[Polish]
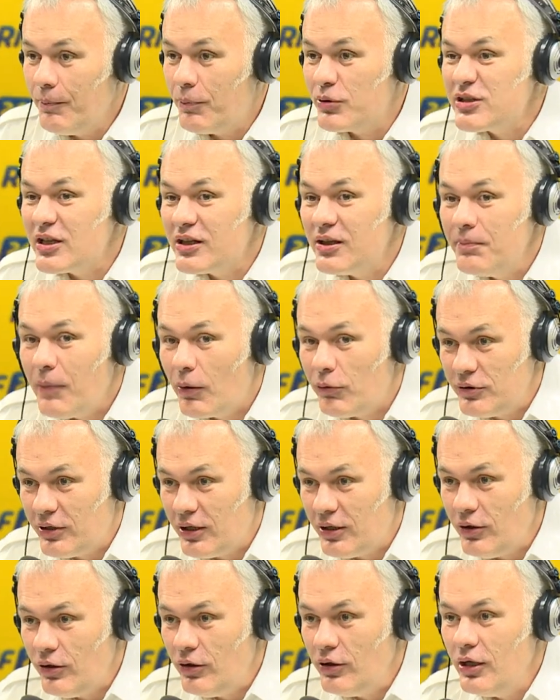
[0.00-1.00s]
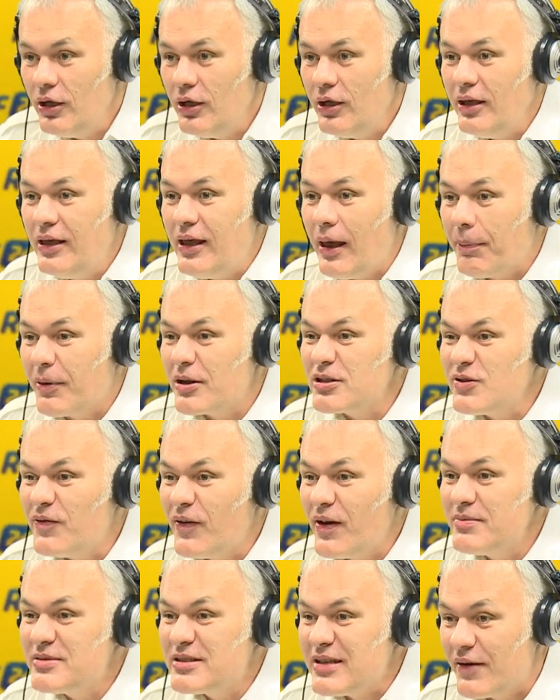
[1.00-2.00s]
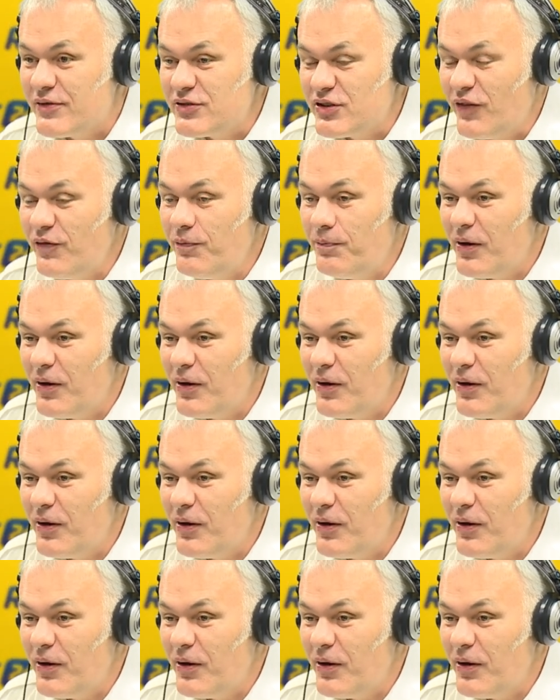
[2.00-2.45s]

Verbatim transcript: Poza tym mało tego, ja pracowałem zawsze w